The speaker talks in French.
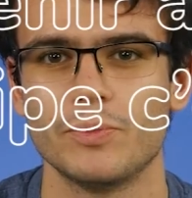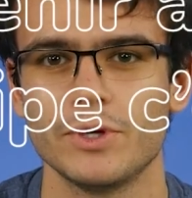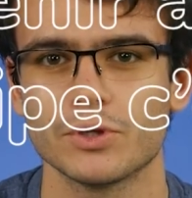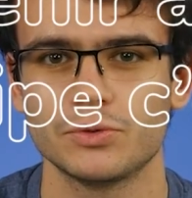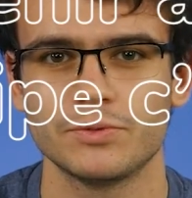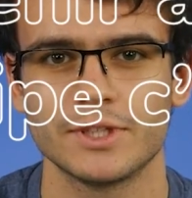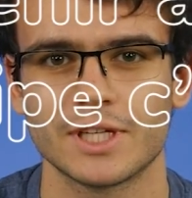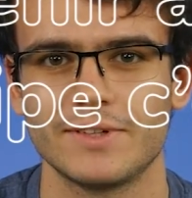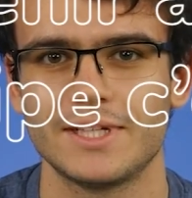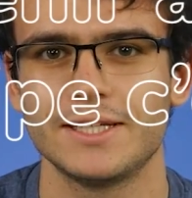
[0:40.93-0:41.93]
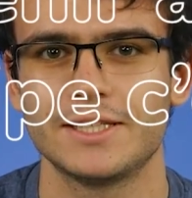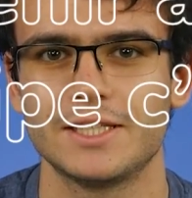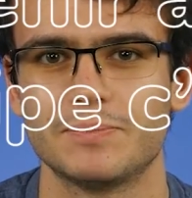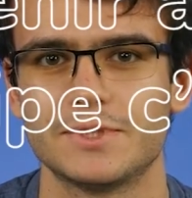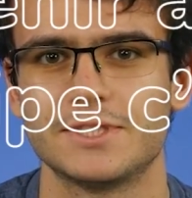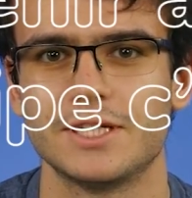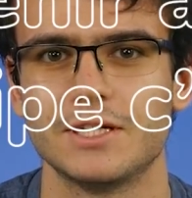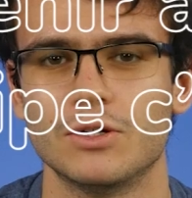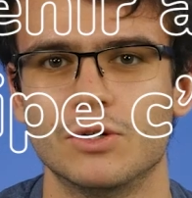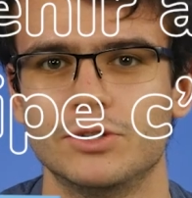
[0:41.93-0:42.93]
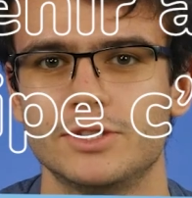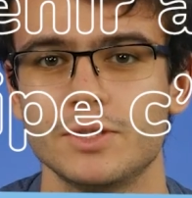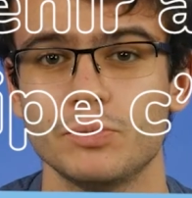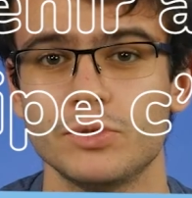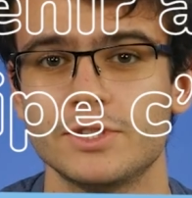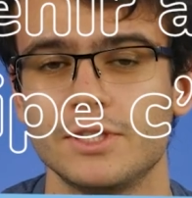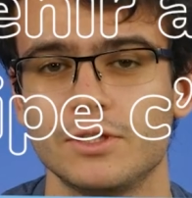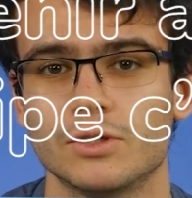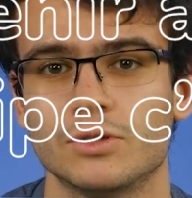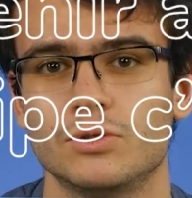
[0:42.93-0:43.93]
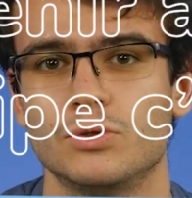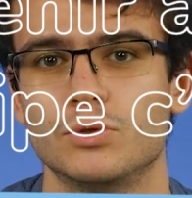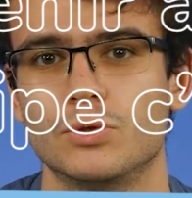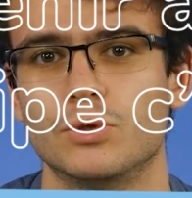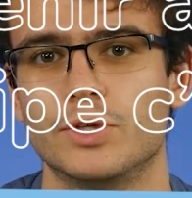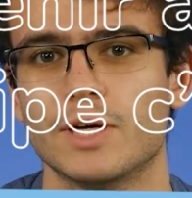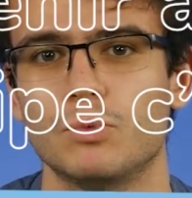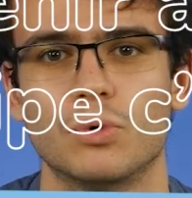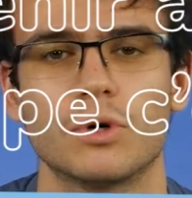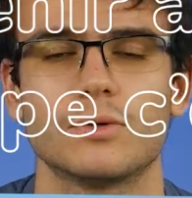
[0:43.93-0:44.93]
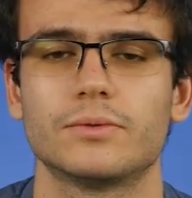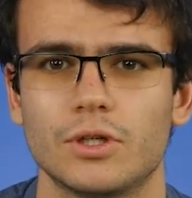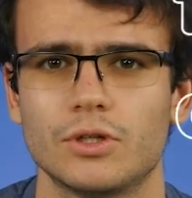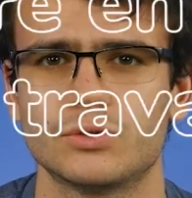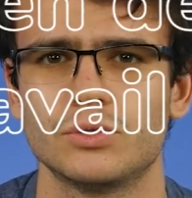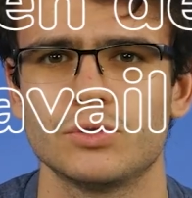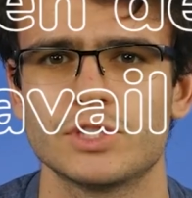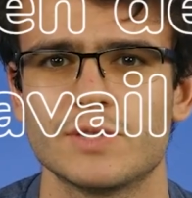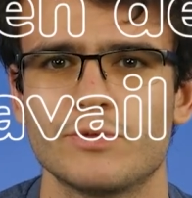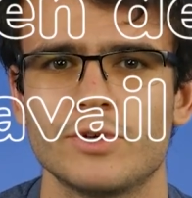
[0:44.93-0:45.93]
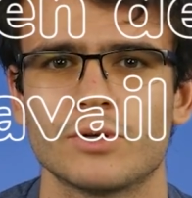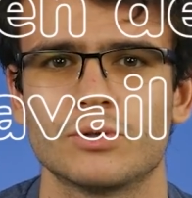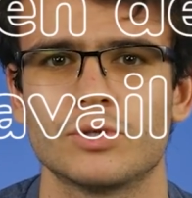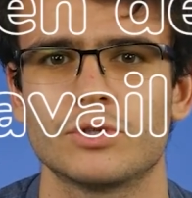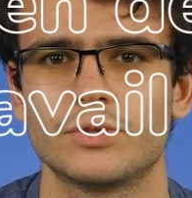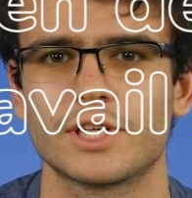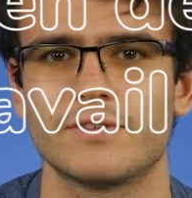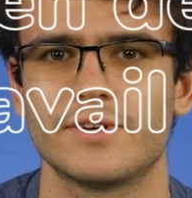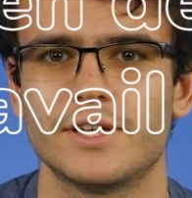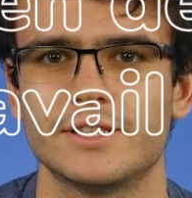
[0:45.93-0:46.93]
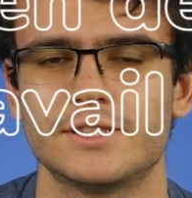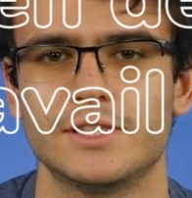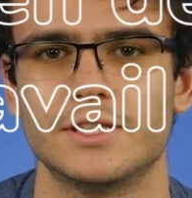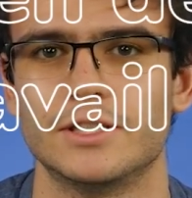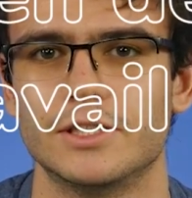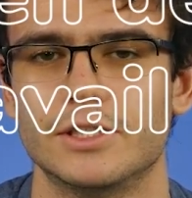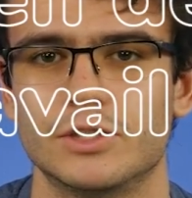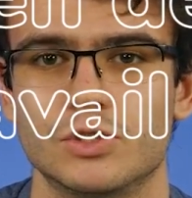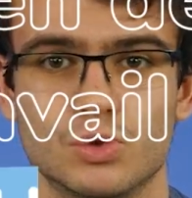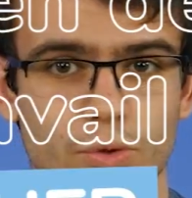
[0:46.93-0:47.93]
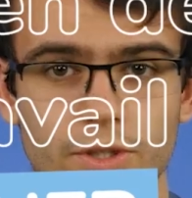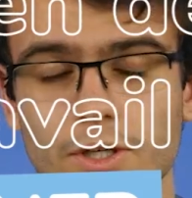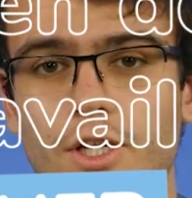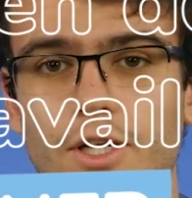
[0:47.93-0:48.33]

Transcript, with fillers: meilleur souvenir avec l'équipe, c'est le team building de Cabourg. Ce que j'aime faire en dehors du travail, c'est jouer